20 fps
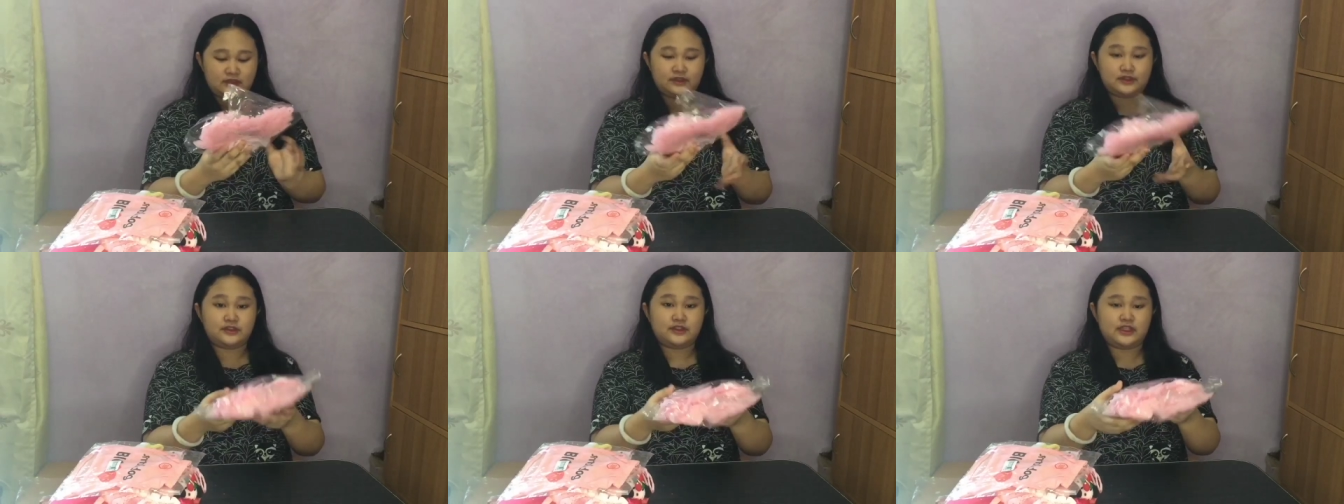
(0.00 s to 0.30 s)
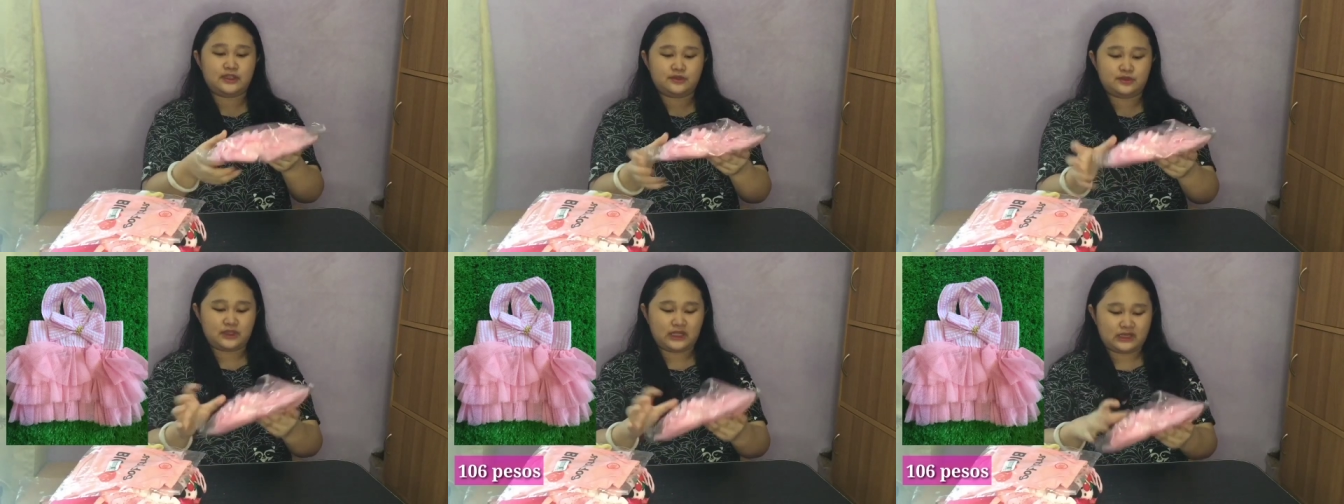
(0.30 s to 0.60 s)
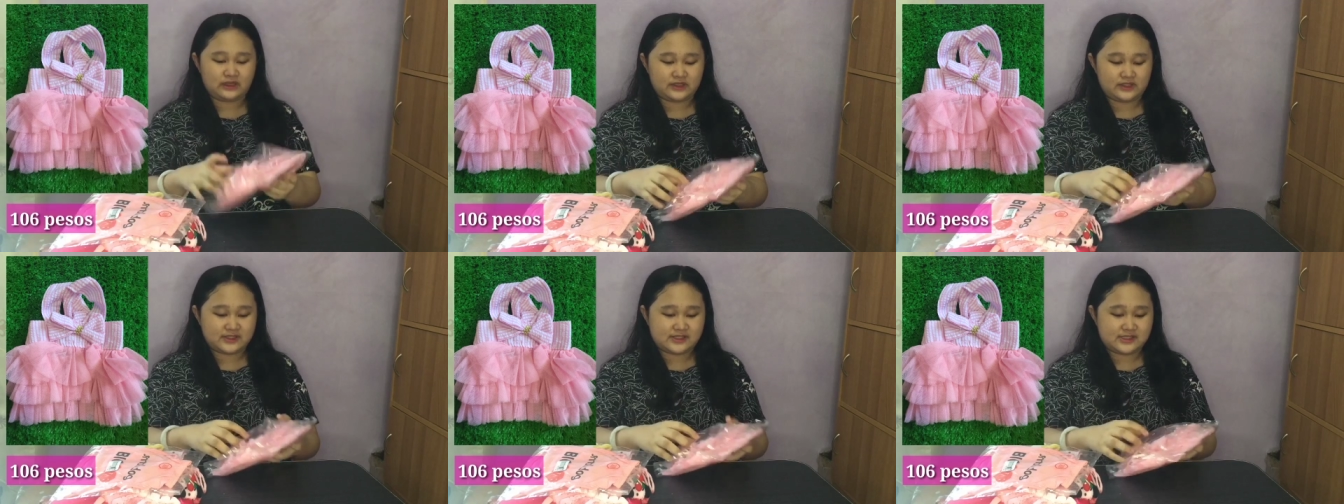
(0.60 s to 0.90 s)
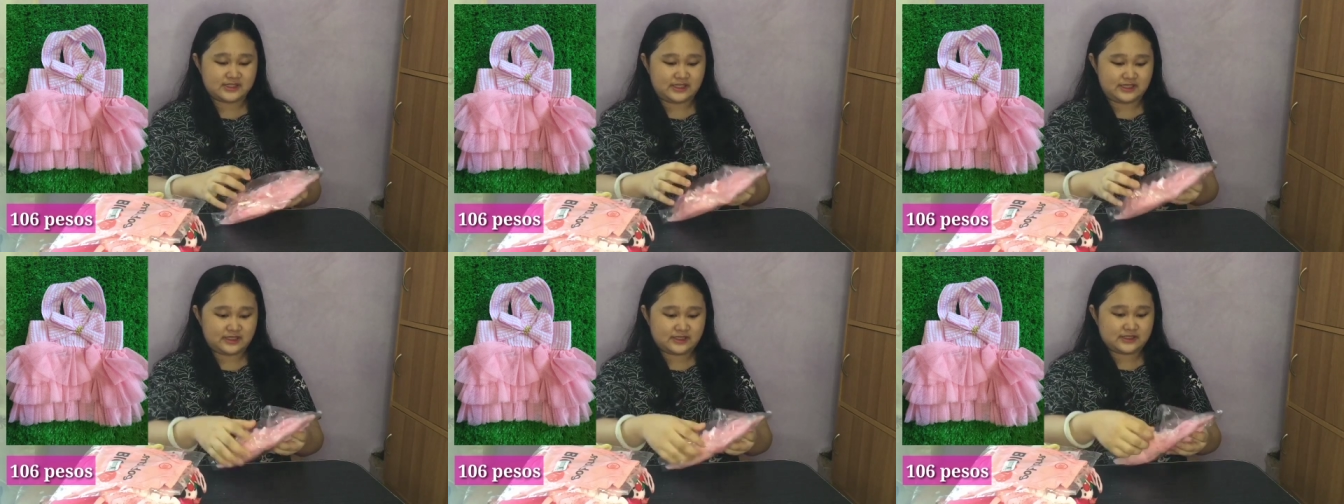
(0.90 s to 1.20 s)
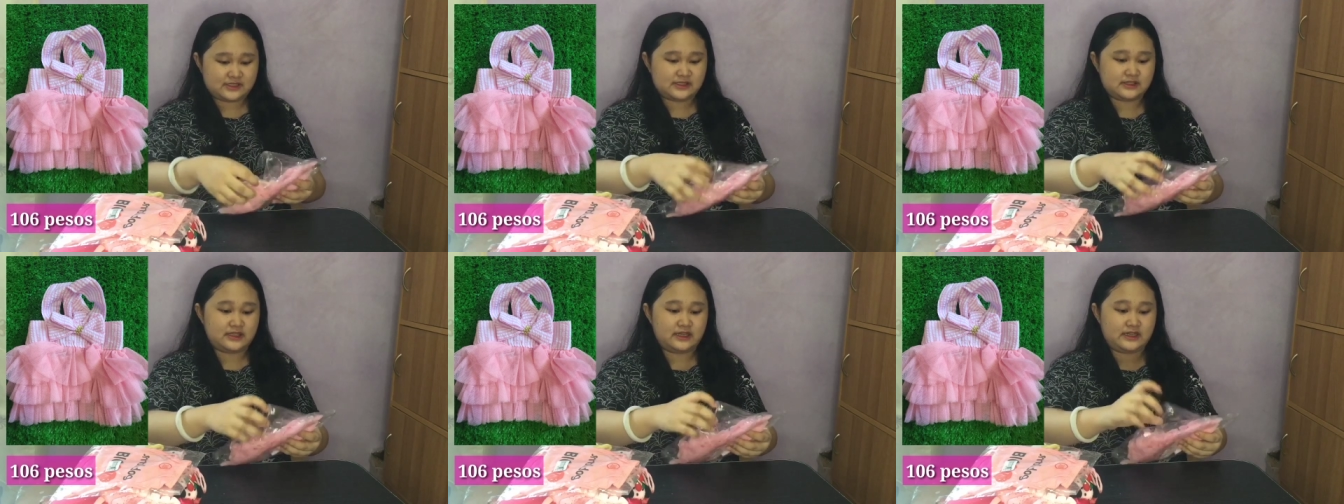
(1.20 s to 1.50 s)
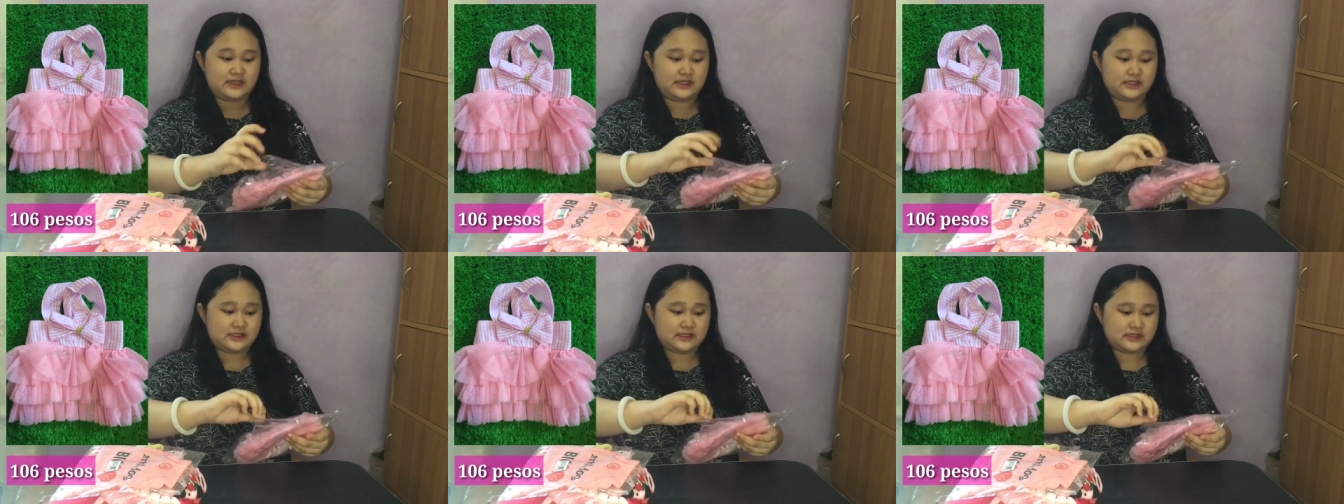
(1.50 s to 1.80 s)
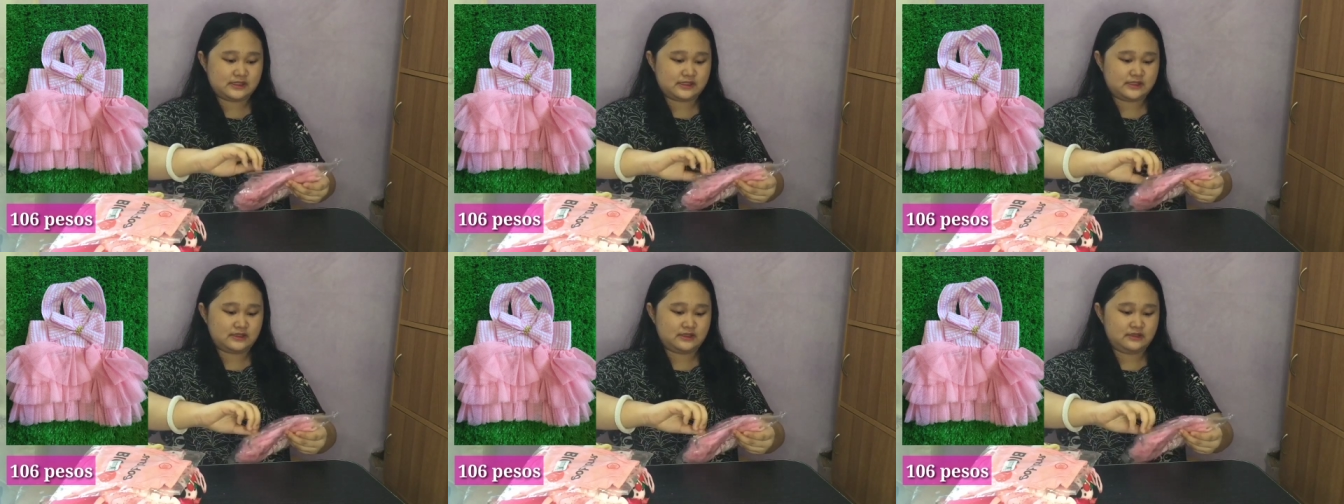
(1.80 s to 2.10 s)
Ito din, 106 dress.
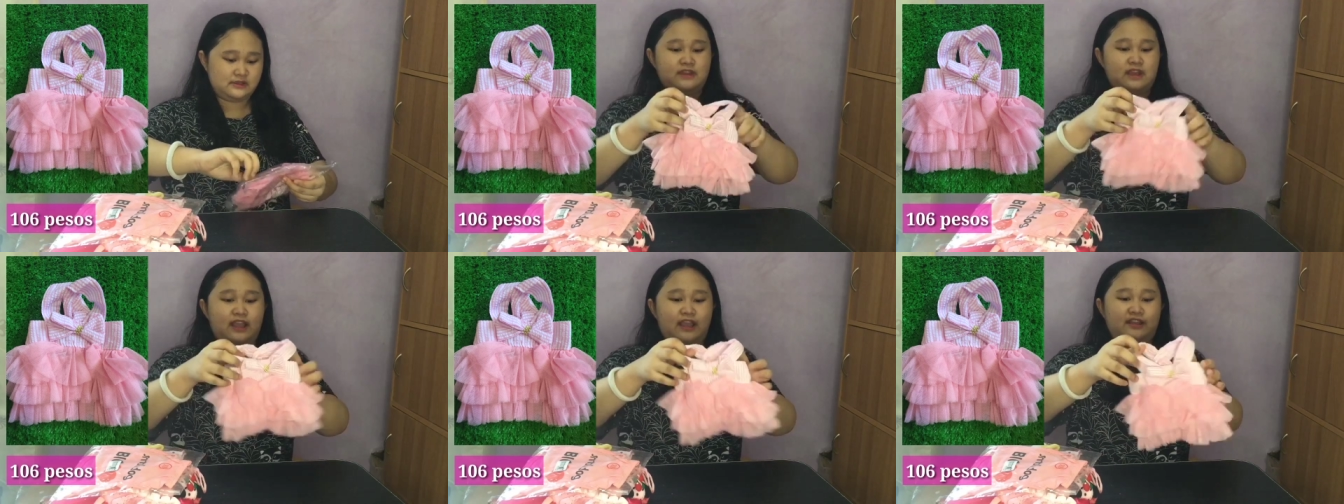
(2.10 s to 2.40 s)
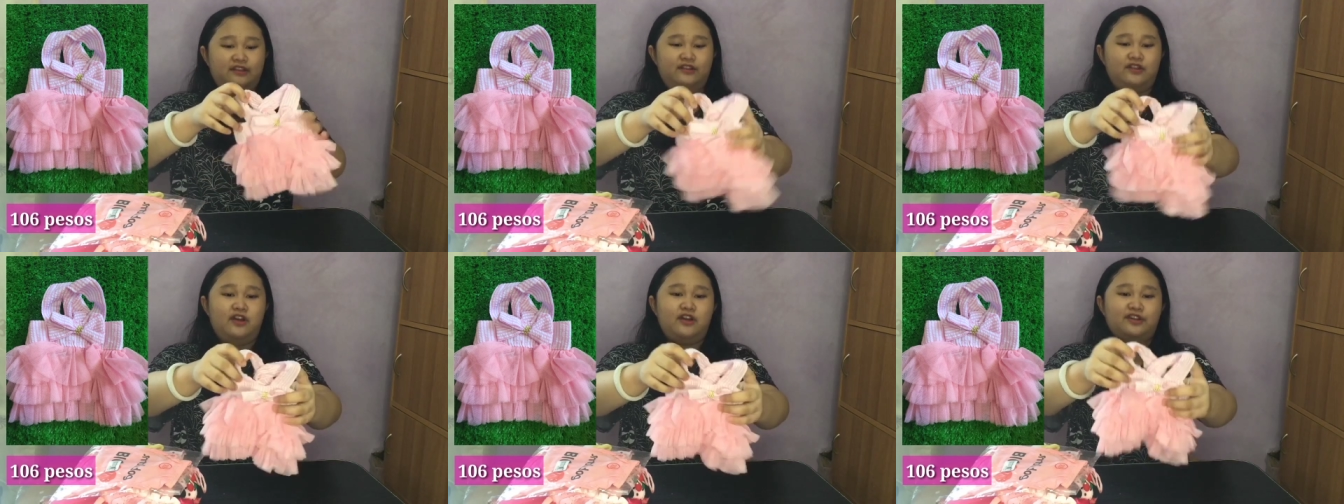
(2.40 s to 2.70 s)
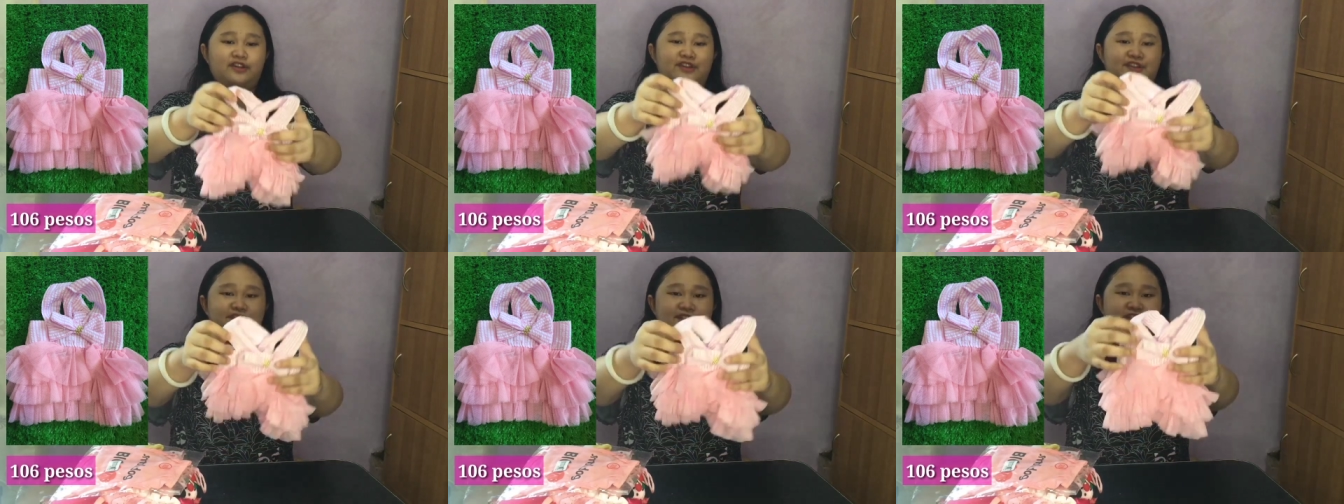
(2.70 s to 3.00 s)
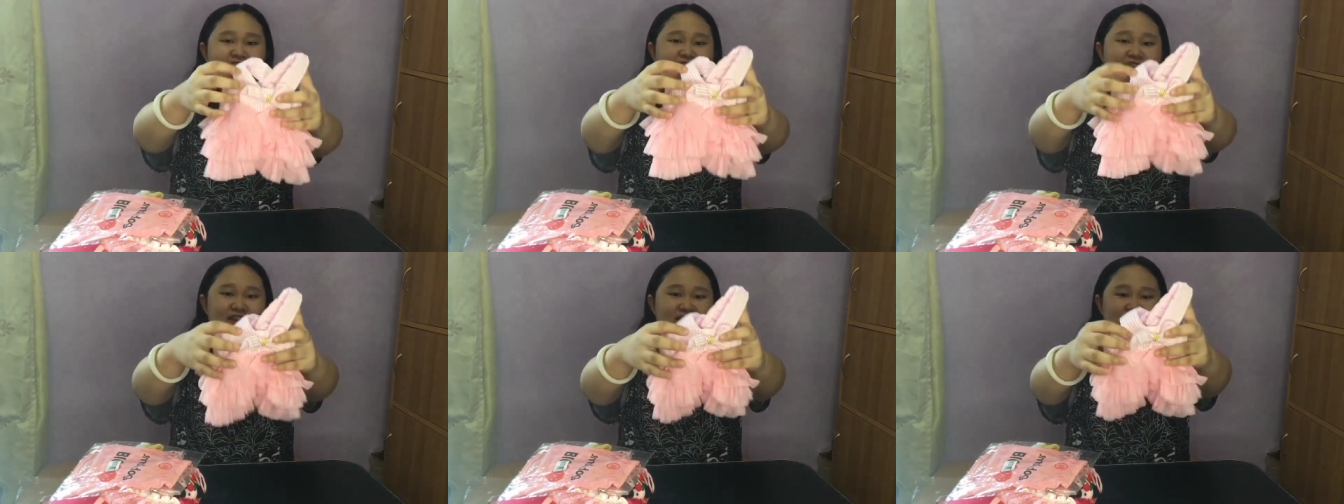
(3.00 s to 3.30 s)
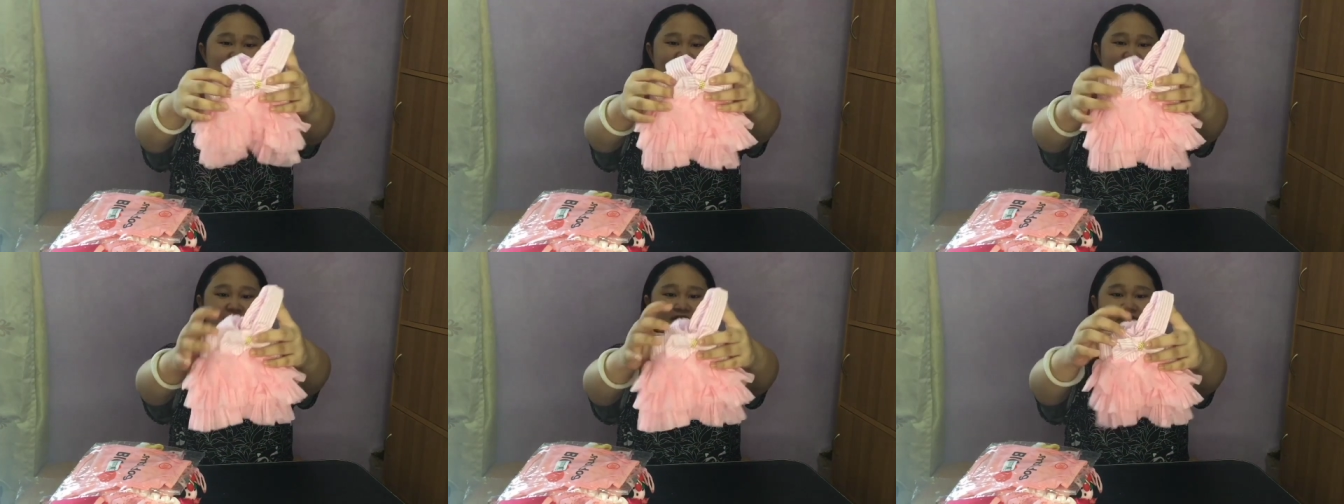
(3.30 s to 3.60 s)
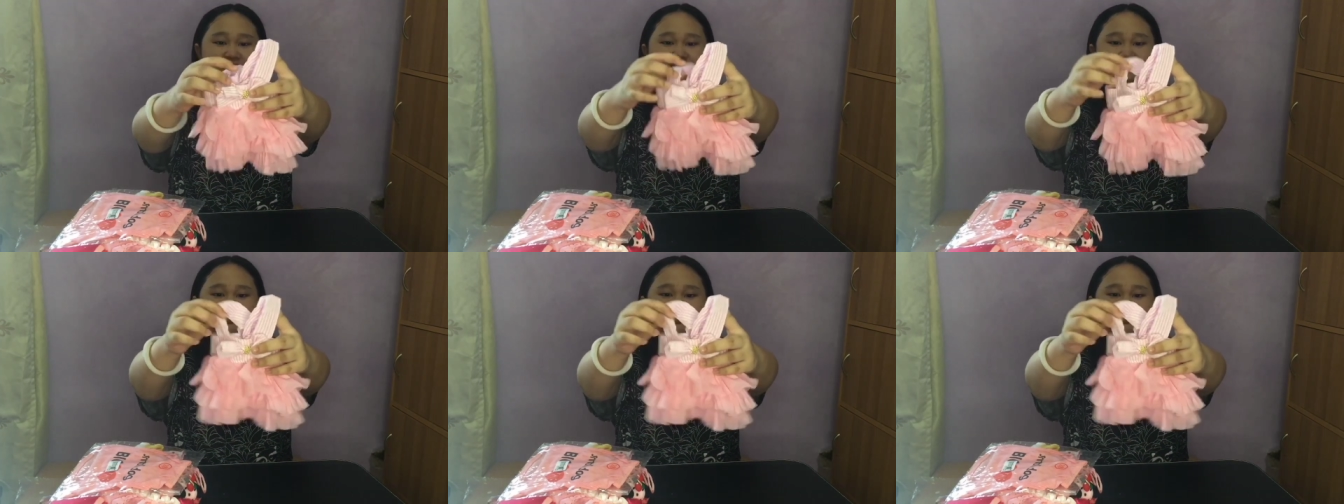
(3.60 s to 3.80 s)
Ayan o, oh, ang cute niya.